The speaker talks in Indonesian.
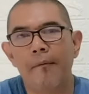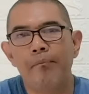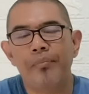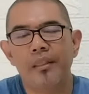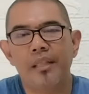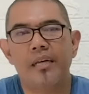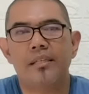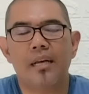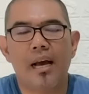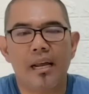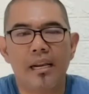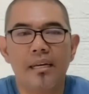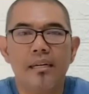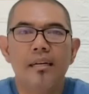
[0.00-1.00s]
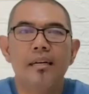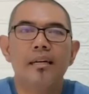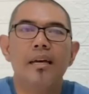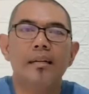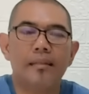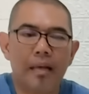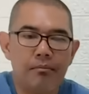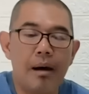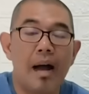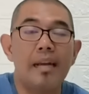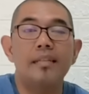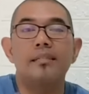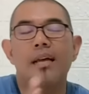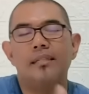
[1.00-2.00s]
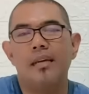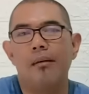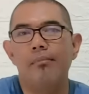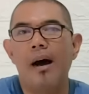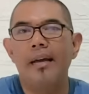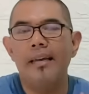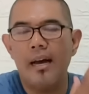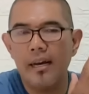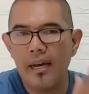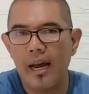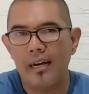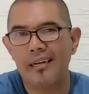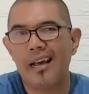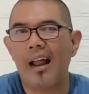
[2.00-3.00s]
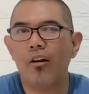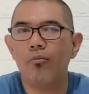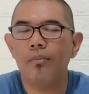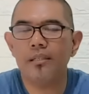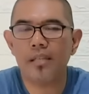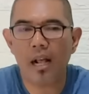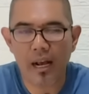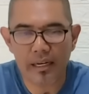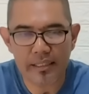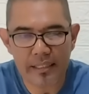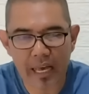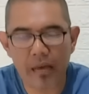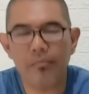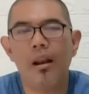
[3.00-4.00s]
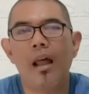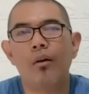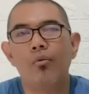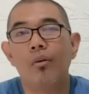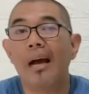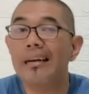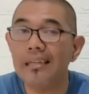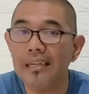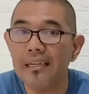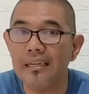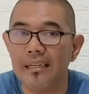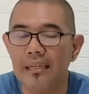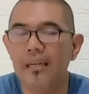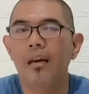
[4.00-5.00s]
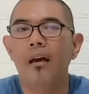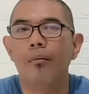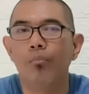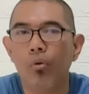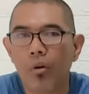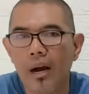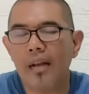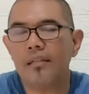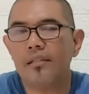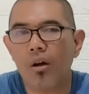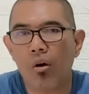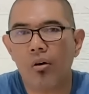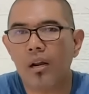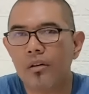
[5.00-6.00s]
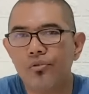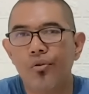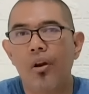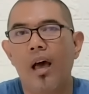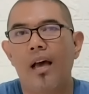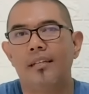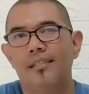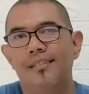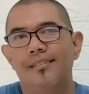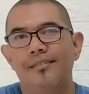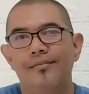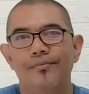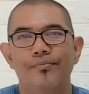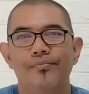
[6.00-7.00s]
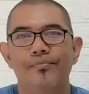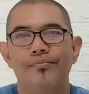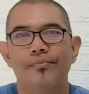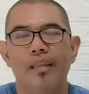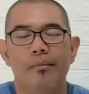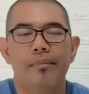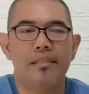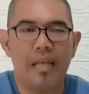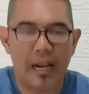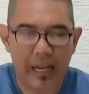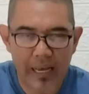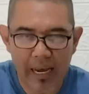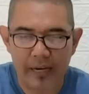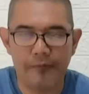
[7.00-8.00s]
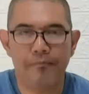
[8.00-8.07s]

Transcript: Nah, sekarang kita balik saja. Bayangkan kalau misalkan yang melakukan ini bukan seorang Zulhas. Misalkan